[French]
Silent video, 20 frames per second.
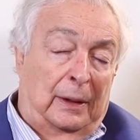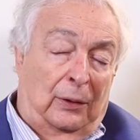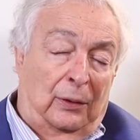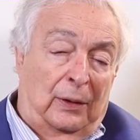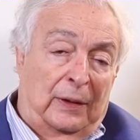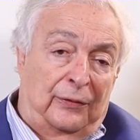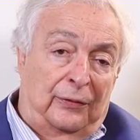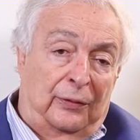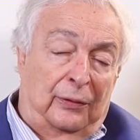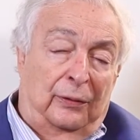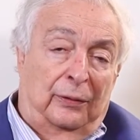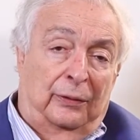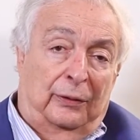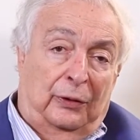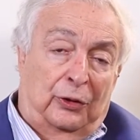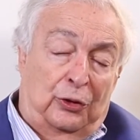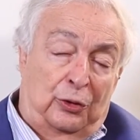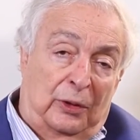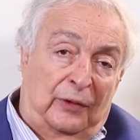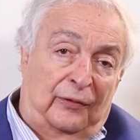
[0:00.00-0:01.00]
les relations
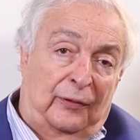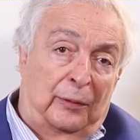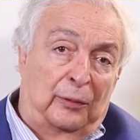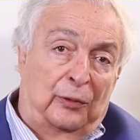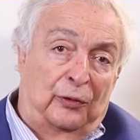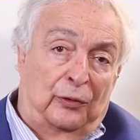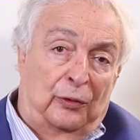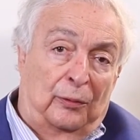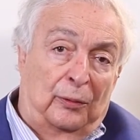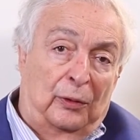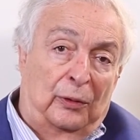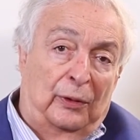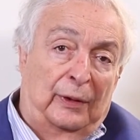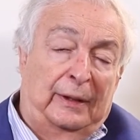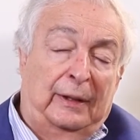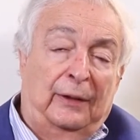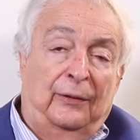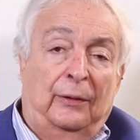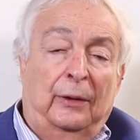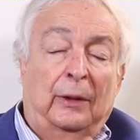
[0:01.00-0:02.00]
entre juifs et musulmans ont
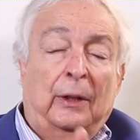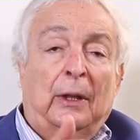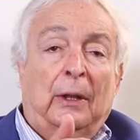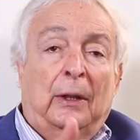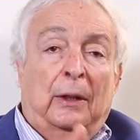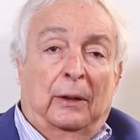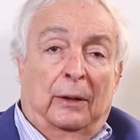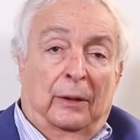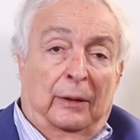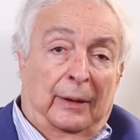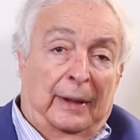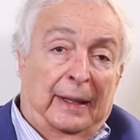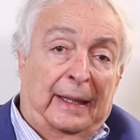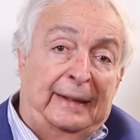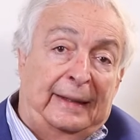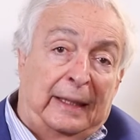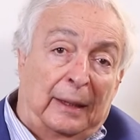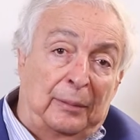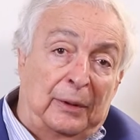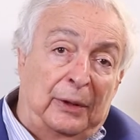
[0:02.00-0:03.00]
été euh,
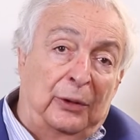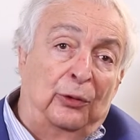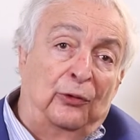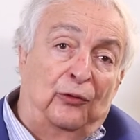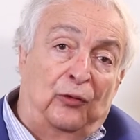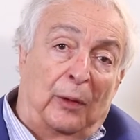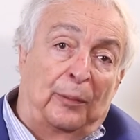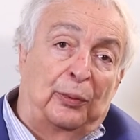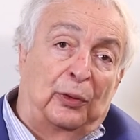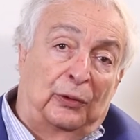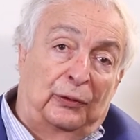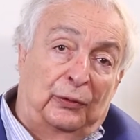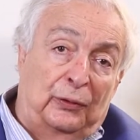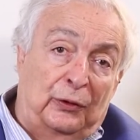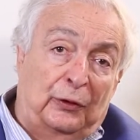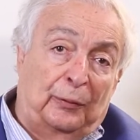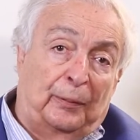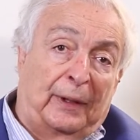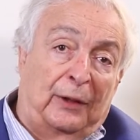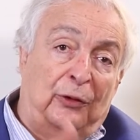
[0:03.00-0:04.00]
établies une fois pour
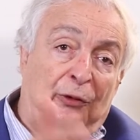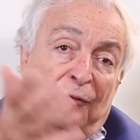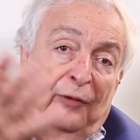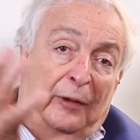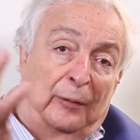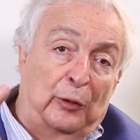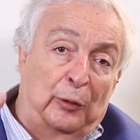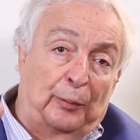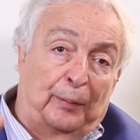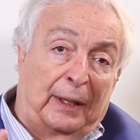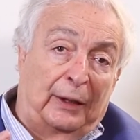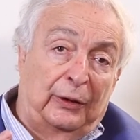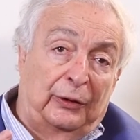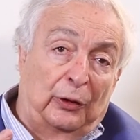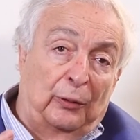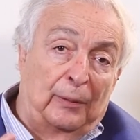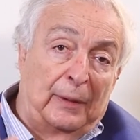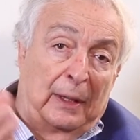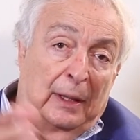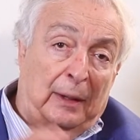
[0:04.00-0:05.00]
toutes par le fameux pacte
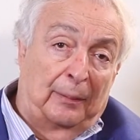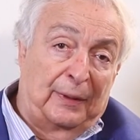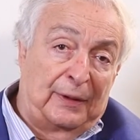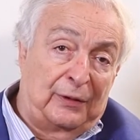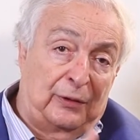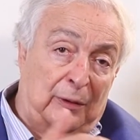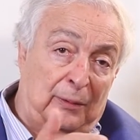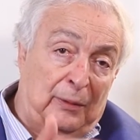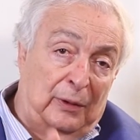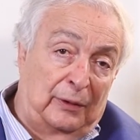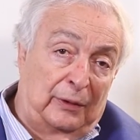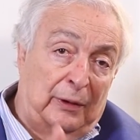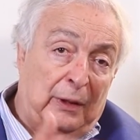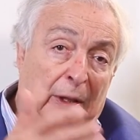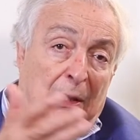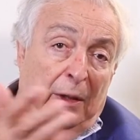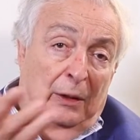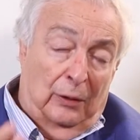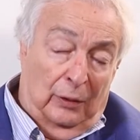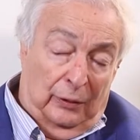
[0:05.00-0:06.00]
d'Omar, pas seulement
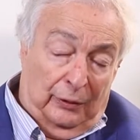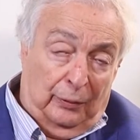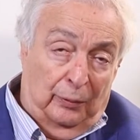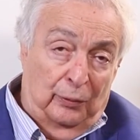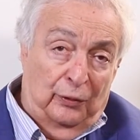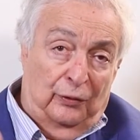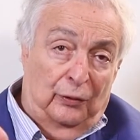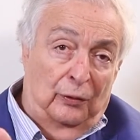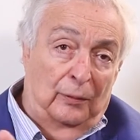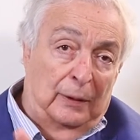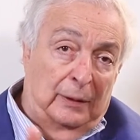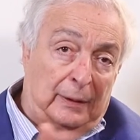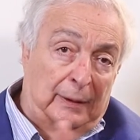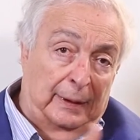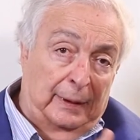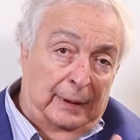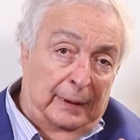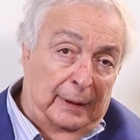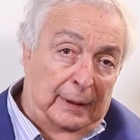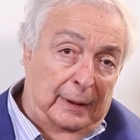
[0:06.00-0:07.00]
entre, musulmans
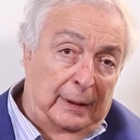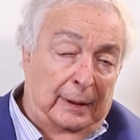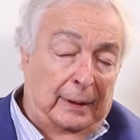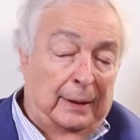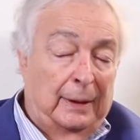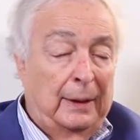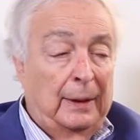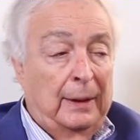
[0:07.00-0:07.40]
et,